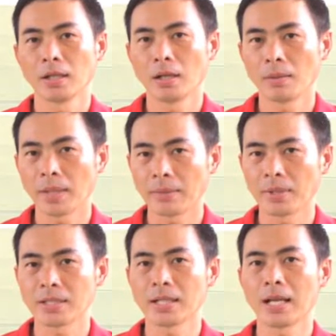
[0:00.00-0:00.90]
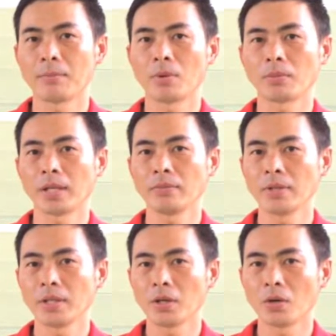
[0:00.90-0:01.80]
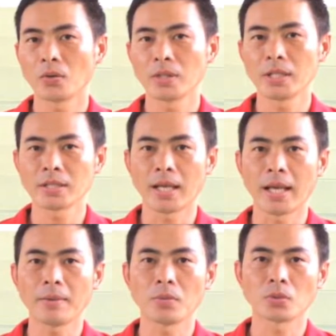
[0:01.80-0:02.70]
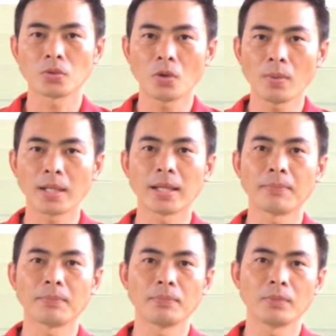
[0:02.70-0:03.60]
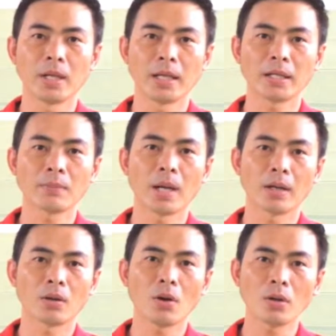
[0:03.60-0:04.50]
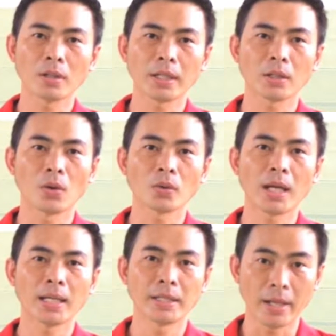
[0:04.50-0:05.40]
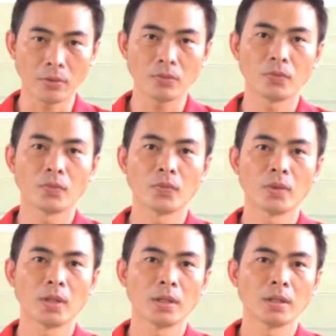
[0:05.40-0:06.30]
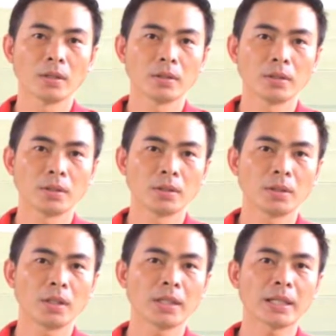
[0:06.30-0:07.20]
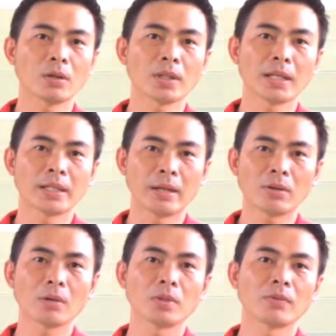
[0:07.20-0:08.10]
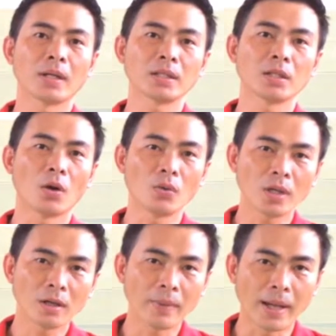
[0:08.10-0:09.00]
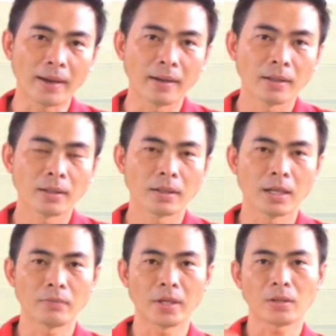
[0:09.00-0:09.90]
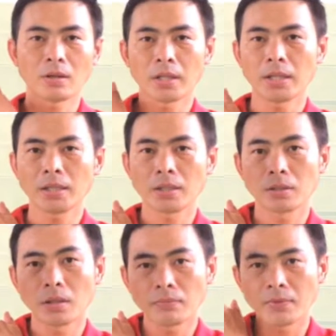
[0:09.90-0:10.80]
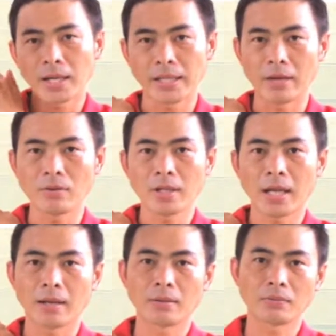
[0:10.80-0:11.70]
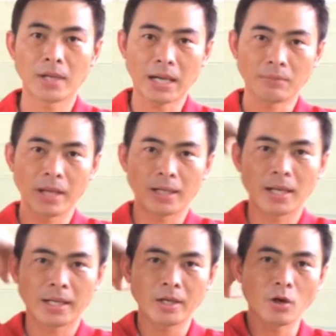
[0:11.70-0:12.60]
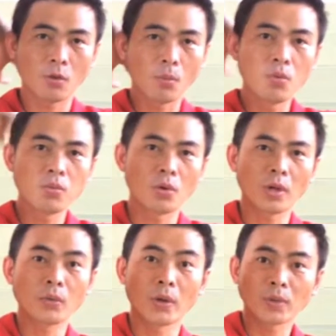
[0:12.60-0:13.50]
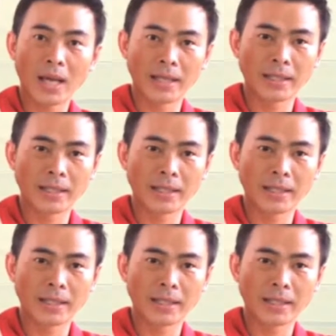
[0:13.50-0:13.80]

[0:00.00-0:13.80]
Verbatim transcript: hôm nay mình sẽ làm một cái video chia sẻ một số bài tập để các bạn có được cái cổ tay dẻo nhưng cái cổ tay dẻo không thì vẫn chưa đủ nha các bạn cần phải có cái khớp vai dẻo nữa nè và đặc biệt là cái độ bung của cái khuỷu tay